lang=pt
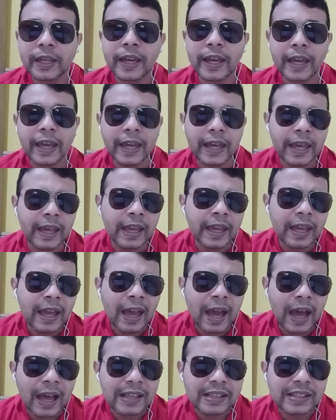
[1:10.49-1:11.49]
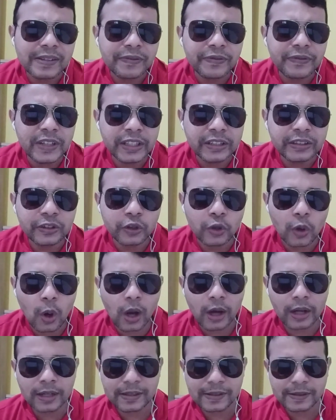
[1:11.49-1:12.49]
É, às 20
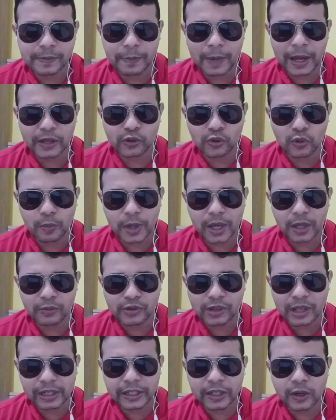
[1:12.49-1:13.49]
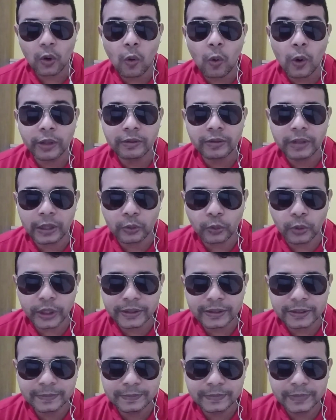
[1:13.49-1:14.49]
horas, mais ou menos, ali, 8 da
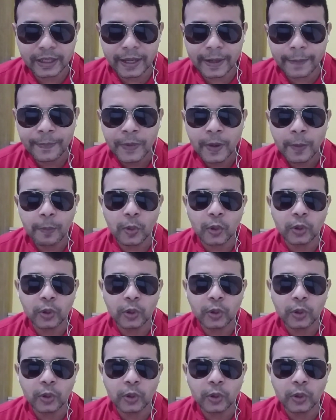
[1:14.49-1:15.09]
noite, né?